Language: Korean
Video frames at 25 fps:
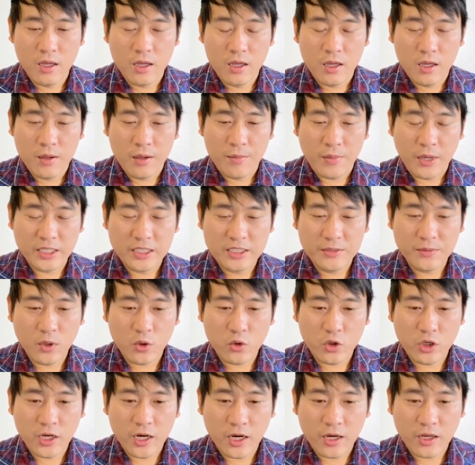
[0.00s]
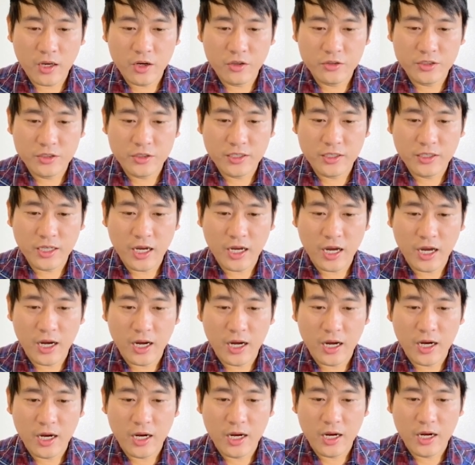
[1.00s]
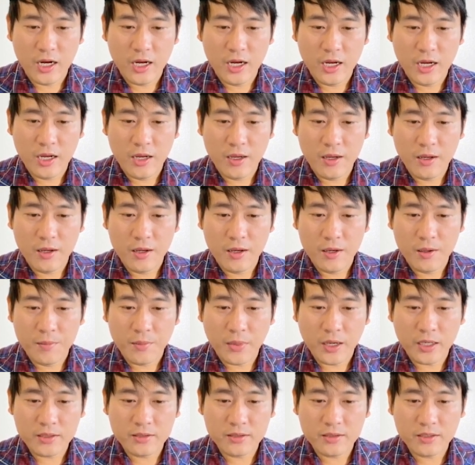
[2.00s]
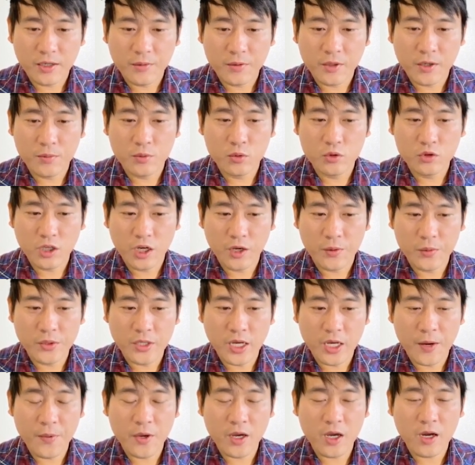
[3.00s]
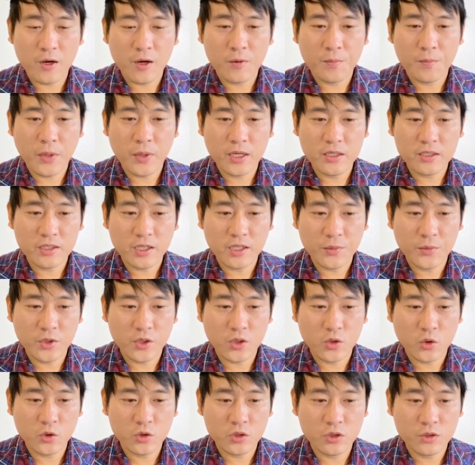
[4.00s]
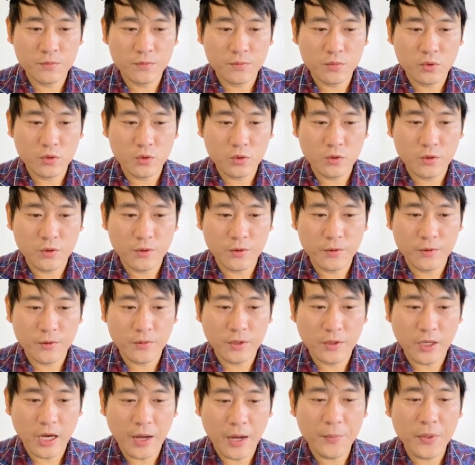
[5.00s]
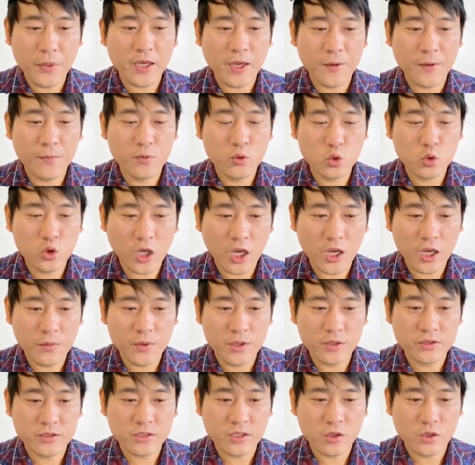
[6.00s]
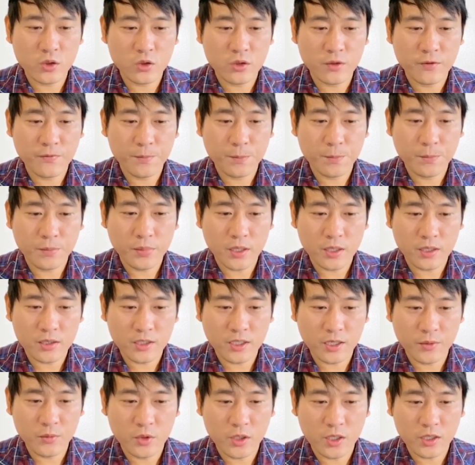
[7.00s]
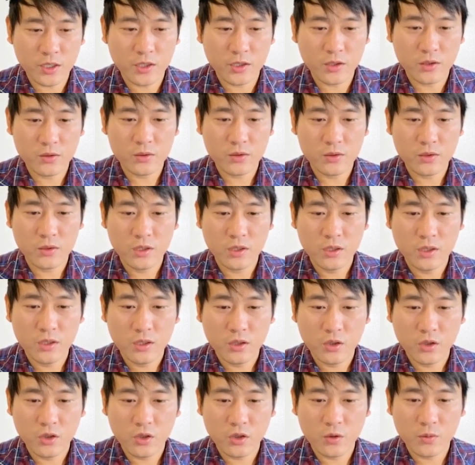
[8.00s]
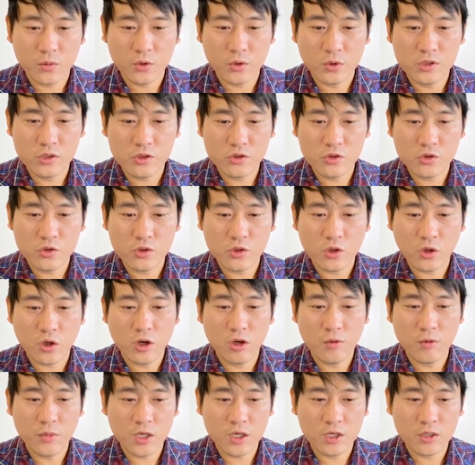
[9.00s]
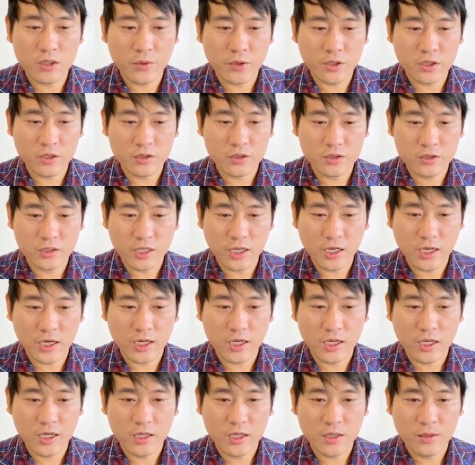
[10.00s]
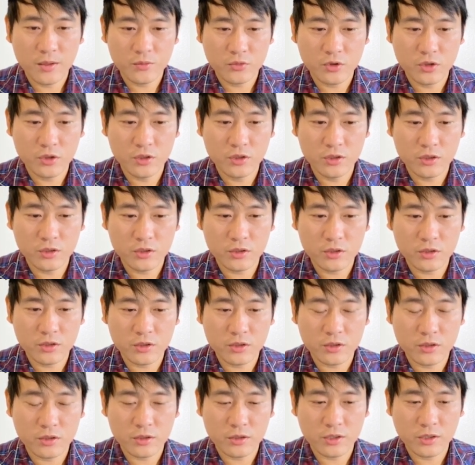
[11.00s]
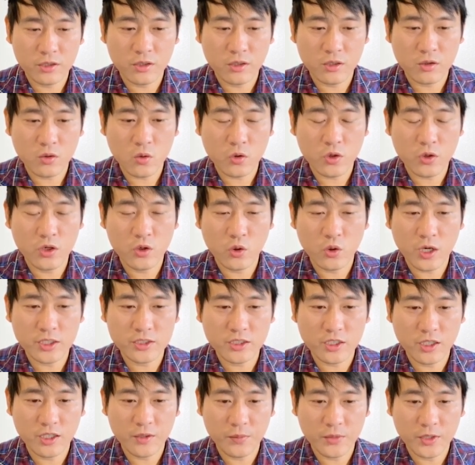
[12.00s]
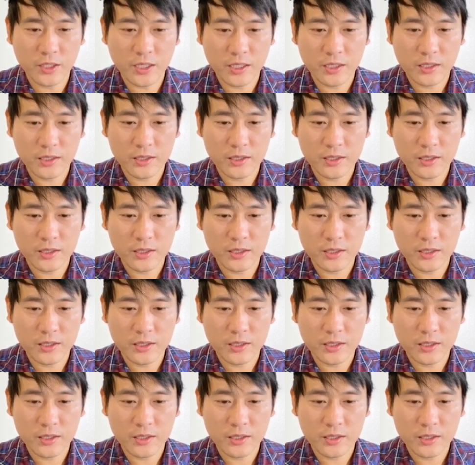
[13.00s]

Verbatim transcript: 마지막으로 일한 게 언제냐, 파트타임이나 풀타임이냐. 앞에가 파트타임이니까 이거는 앞에 게 풀타임이었으니까 이거는 파트타임이라 할게요. 그리고 뭐 일주일 동안 얼마를 벌었느냐 등등등등, 이걸 꼭 기록하셔야 됩니다.